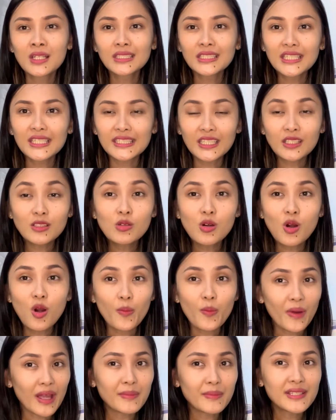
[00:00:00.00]
Thì cái
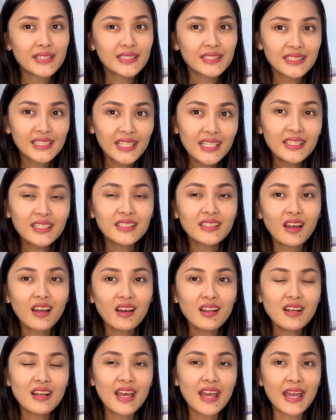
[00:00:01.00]
Google My Business
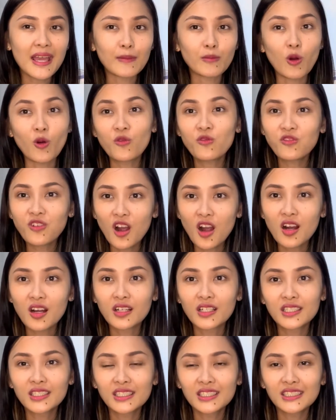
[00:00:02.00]
nó là một phần
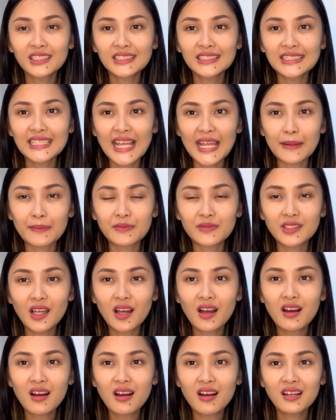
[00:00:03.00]
làm
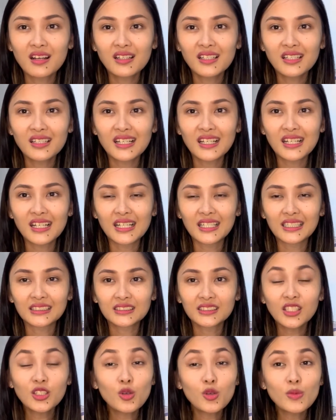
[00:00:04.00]
cho à,
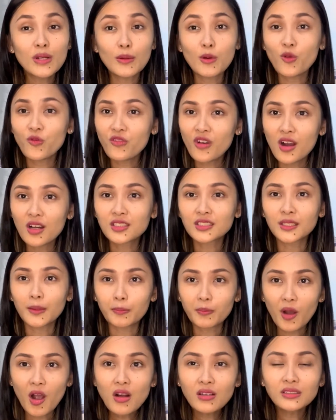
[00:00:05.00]
nó cũng là một phần
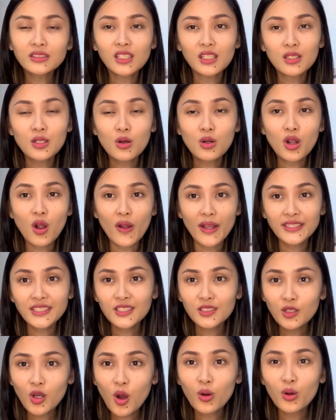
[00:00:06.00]
support cho local
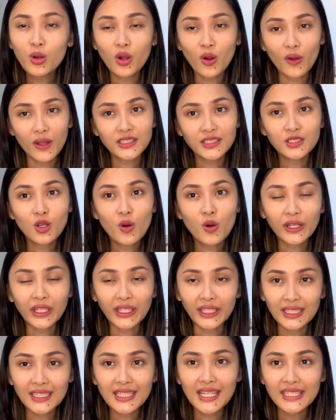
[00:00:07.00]
SEO. Local SEO
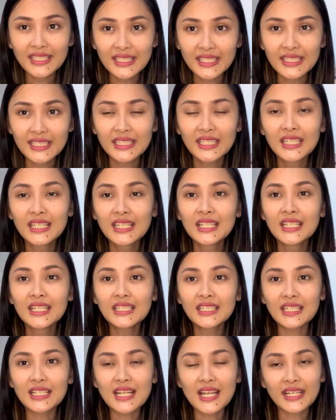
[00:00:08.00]
nghĩa là gì?
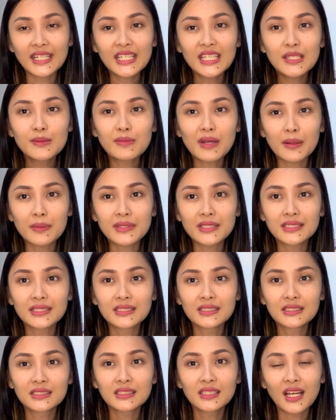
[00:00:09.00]
nghĩa là khi mà
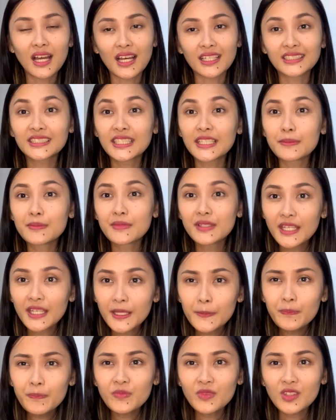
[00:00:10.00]
mình à, tìm
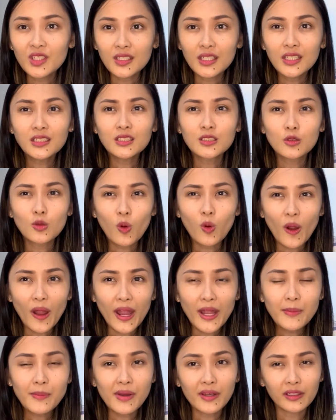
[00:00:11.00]
kiếm những cái từ
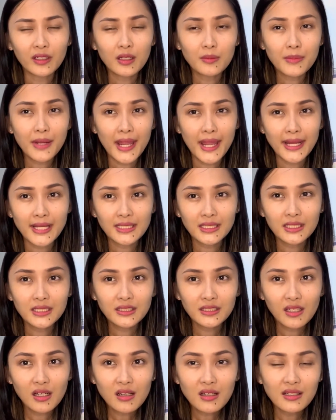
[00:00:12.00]
khóa mà nó mang cái
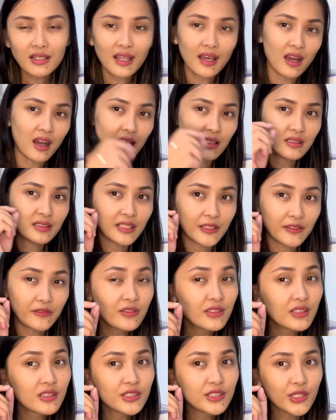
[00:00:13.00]
tính chất là ở địa
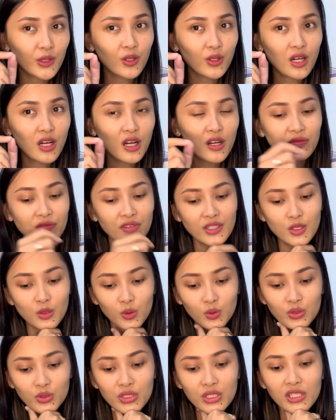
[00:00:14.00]
phương nhiều hơn ví
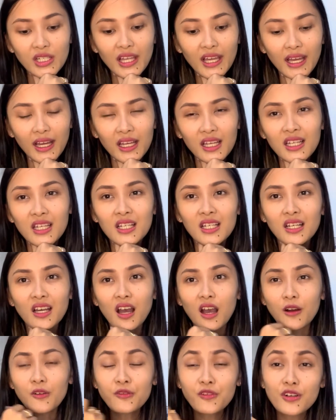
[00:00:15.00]
dụ như là
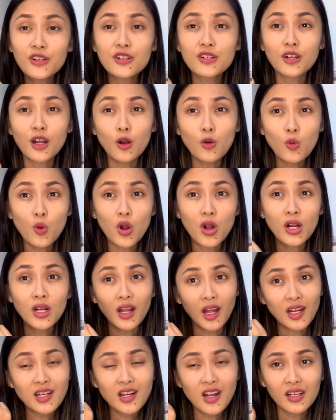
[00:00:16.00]
ở phường ở quận
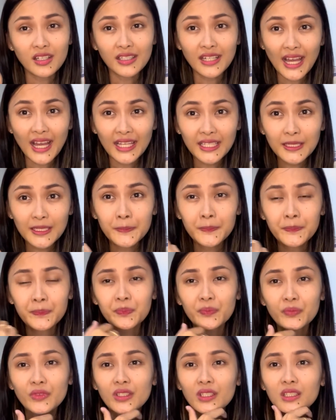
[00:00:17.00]
ở gần đây
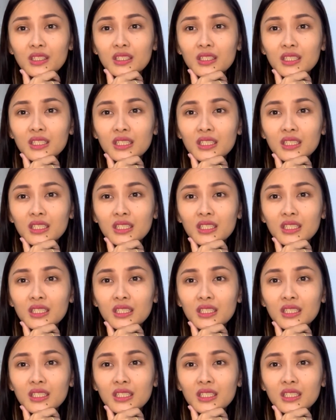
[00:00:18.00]
à,